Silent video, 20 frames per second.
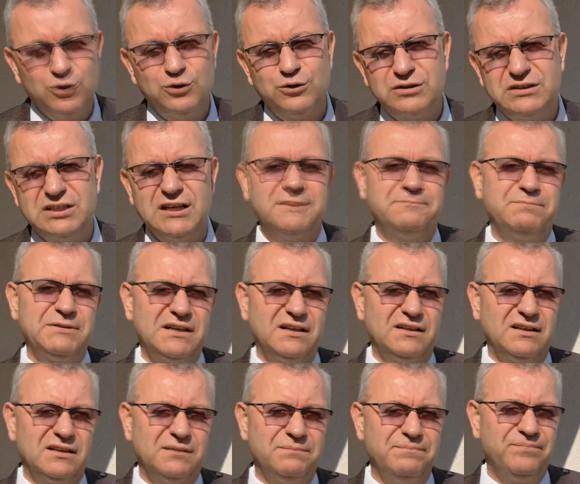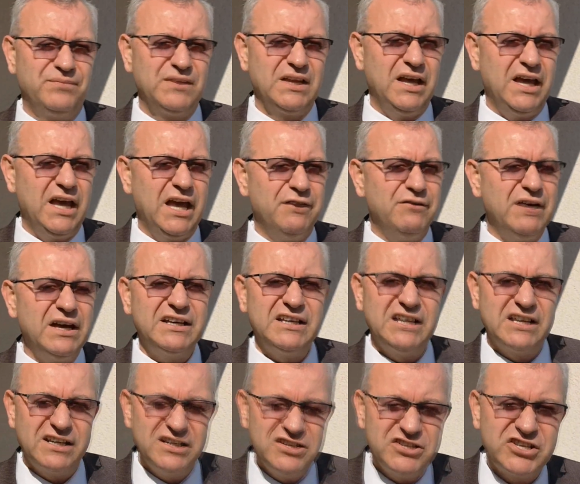Ne olur tedbir alalım.
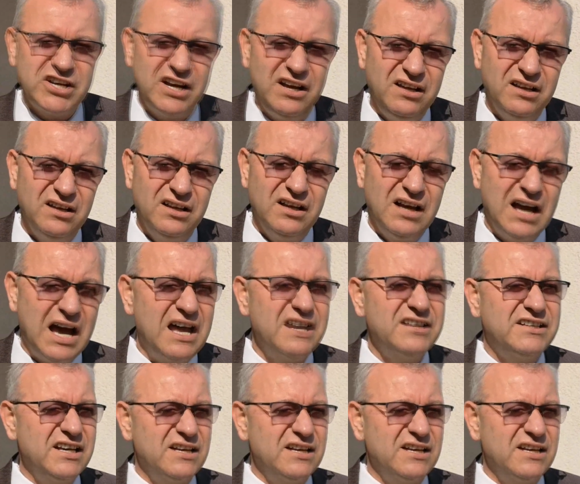Eve girince